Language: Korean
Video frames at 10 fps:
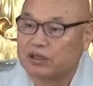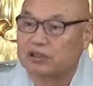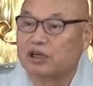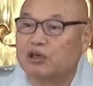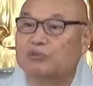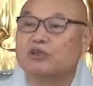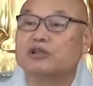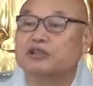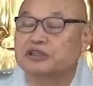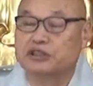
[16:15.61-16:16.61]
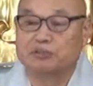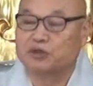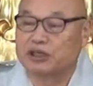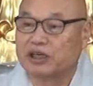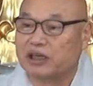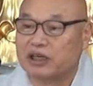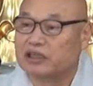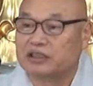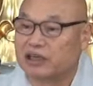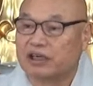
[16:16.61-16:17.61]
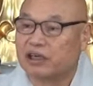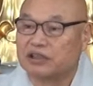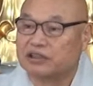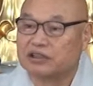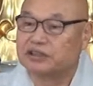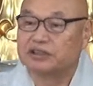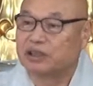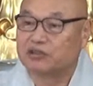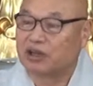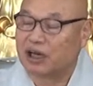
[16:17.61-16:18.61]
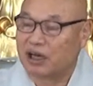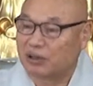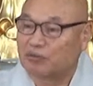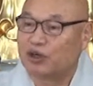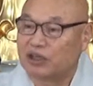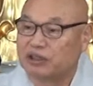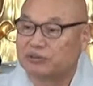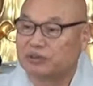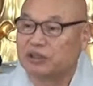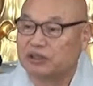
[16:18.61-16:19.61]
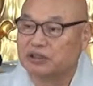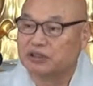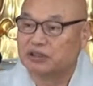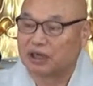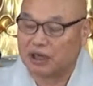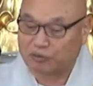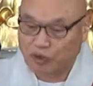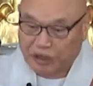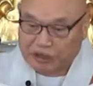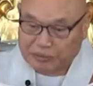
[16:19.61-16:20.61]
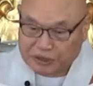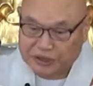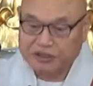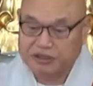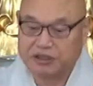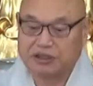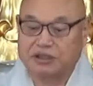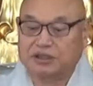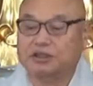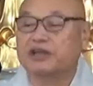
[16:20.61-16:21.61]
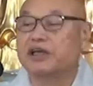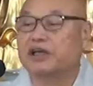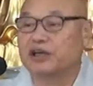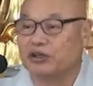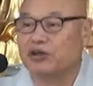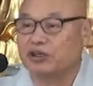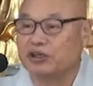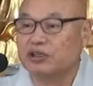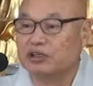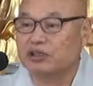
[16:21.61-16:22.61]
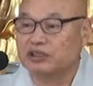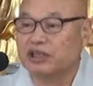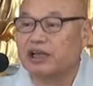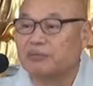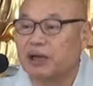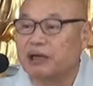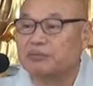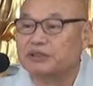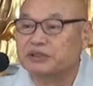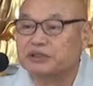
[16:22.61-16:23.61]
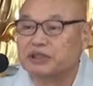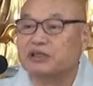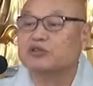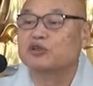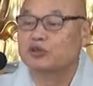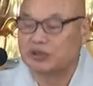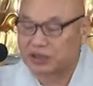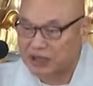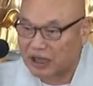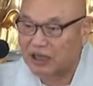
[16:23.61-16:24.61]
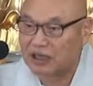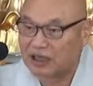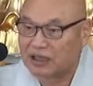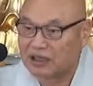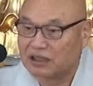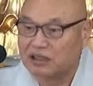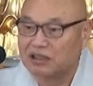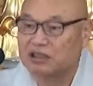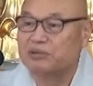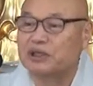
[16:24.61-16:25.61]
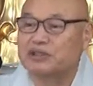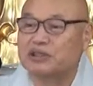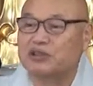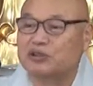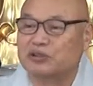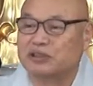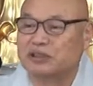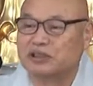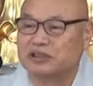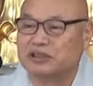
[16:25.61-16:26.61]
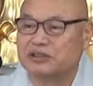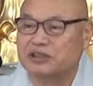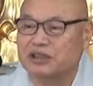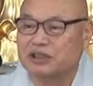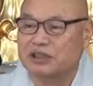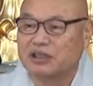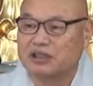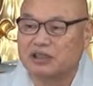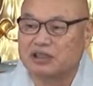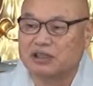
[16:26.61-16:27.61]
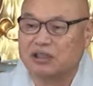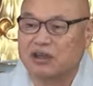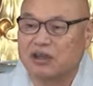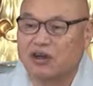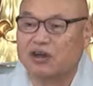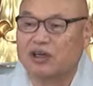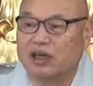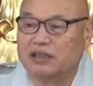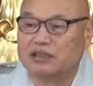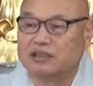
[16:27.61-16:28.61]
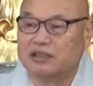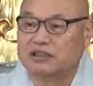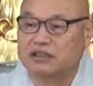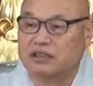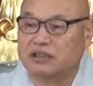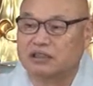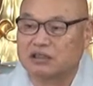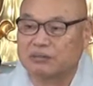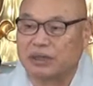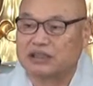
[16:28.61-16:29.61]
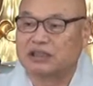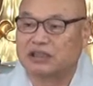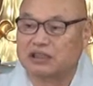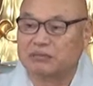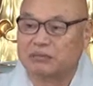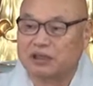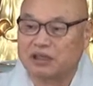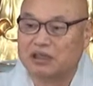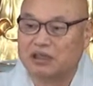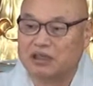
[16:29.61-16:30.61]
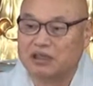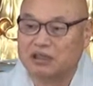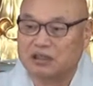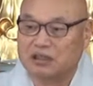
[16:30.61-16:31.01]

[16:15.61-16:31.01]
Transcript: 그렇다고 뭐 현실 문제가 해결된 거 아니에요. 현실하고는 아무 관계 없어. 어, 아무 관계 없이 그대로 어, 내 마음은 자유로워졌다. 얼마나 자유로워졌겠어요. 어, 온갖 그런 거 어, 몇천억 어,